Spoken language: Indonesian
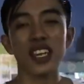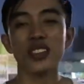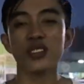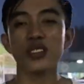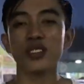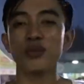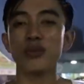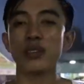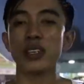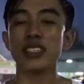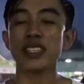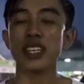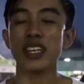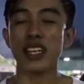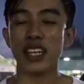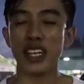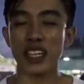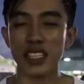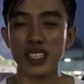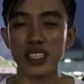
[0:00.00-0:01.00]
lanjut
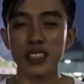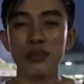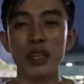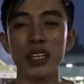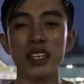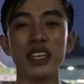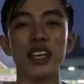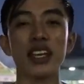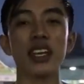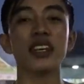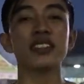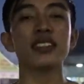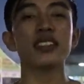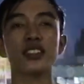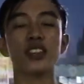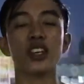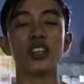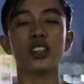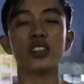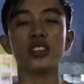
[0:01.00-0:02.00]
perjalanan lagi ke bandara.
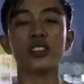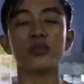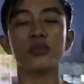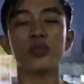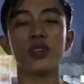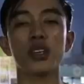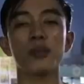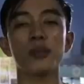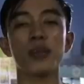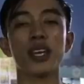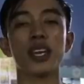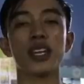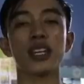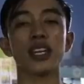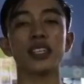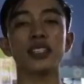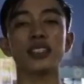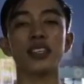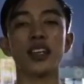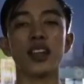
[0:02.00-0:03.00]
Insya Allah semoga kita
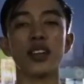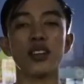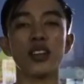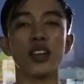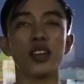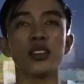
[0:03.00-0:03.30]
lancaran